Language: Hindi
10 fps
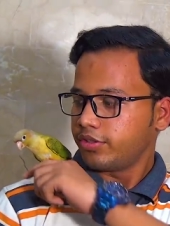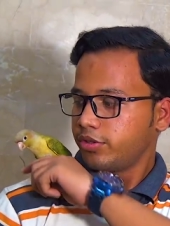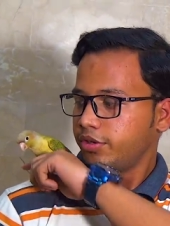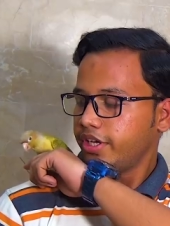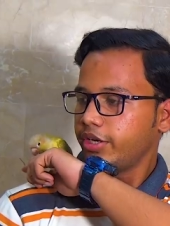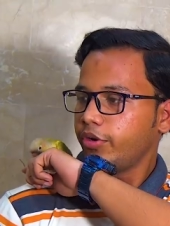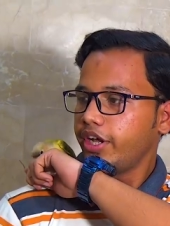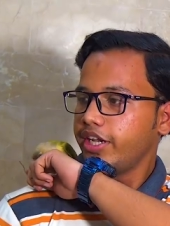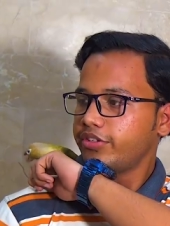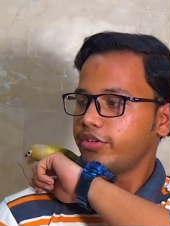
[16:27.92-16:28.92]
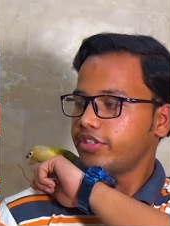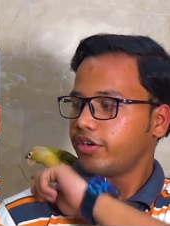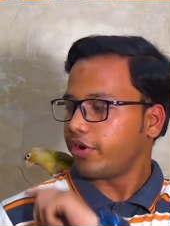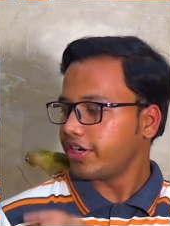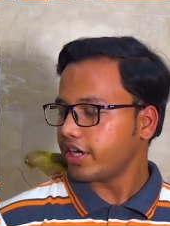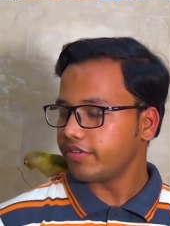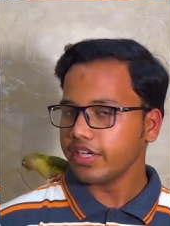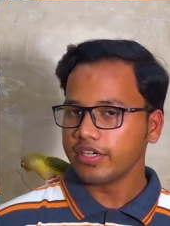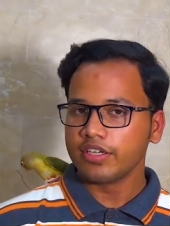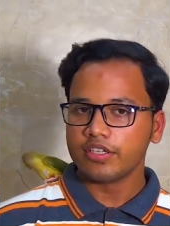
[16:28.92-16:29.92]
तो इनको ऑयली चीज़ों से अवॉइड
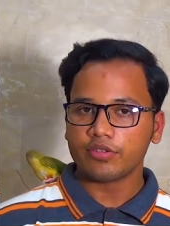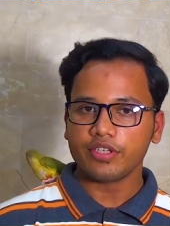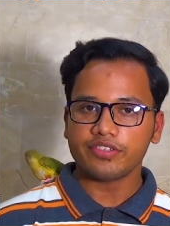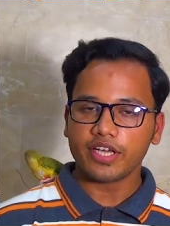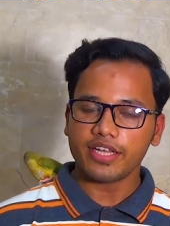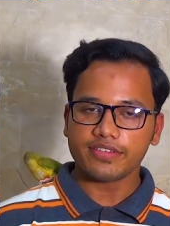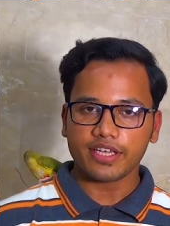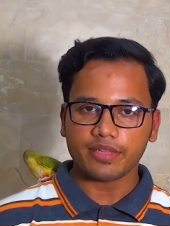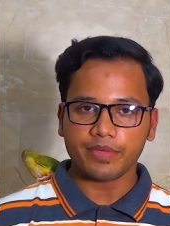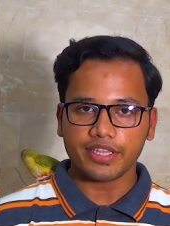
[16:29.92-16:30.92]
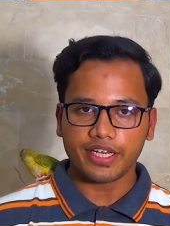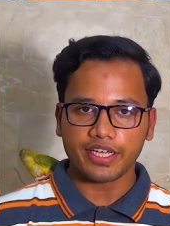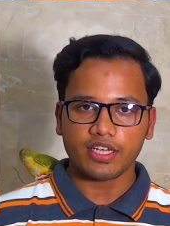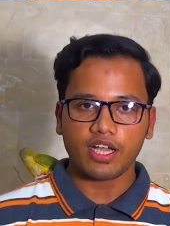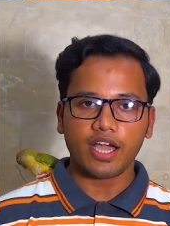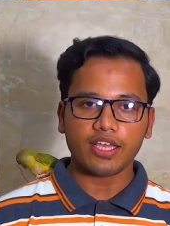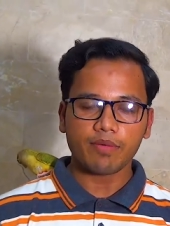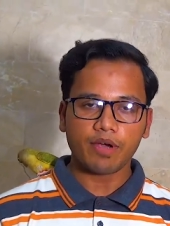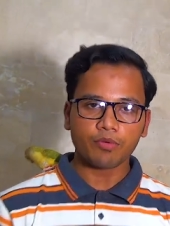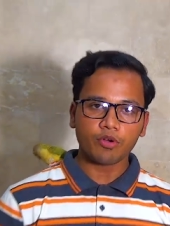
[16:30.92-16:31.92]
करवाएं तो इन सेहतमंद रहेंगे आइए
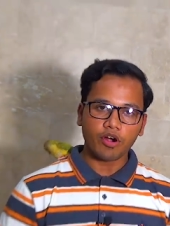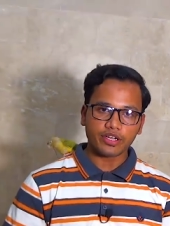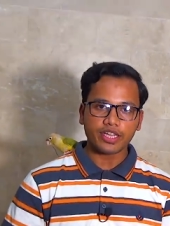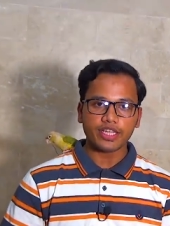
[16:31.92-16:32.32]
अब आपको कॉकटेल